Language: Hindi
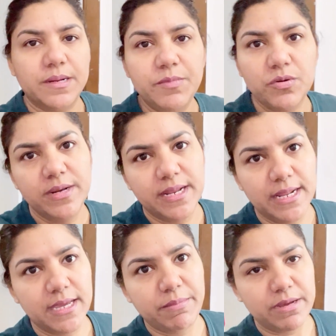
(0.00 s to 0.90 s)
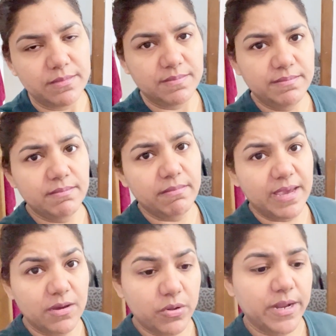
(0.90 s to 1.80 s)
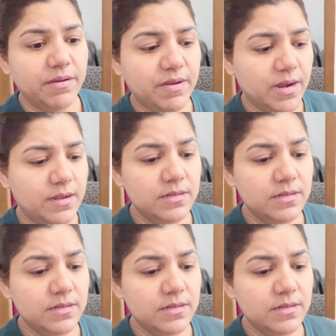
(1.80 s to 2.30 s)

हम लोग निकलेंगे मैं और एंड्रिया